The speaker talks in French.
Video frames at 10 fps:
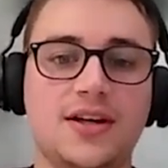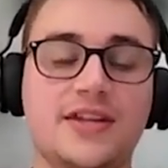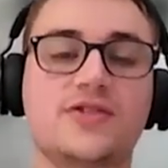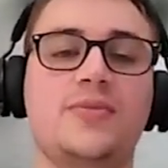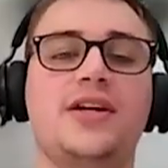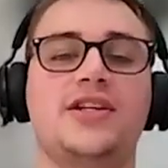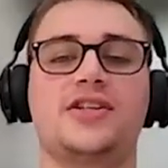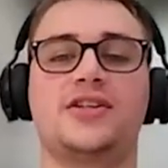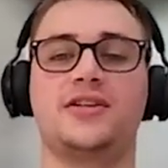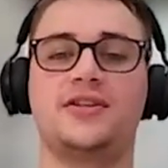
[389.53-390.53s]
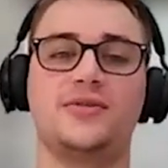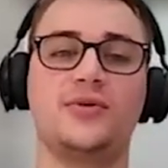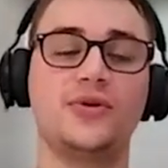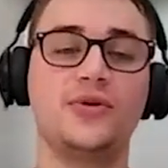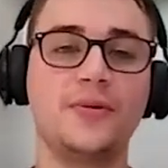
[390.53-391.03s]
l'assemblage
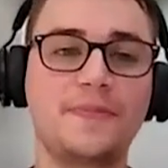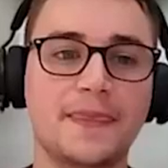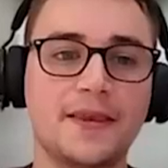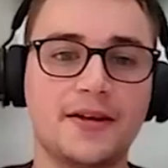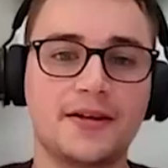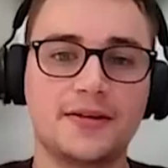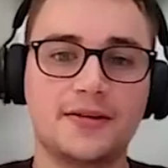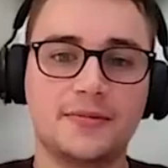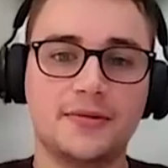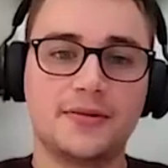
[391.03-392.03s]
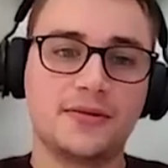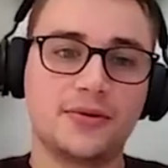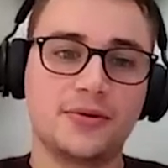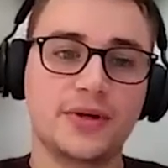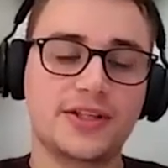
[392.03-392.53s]
au nœud, euh,
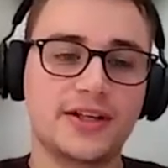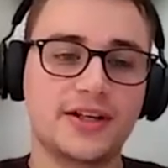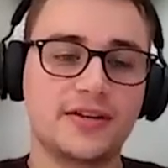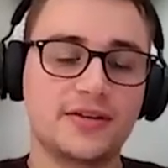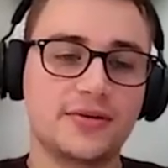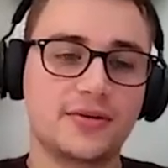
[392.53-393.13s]
au nœud externe,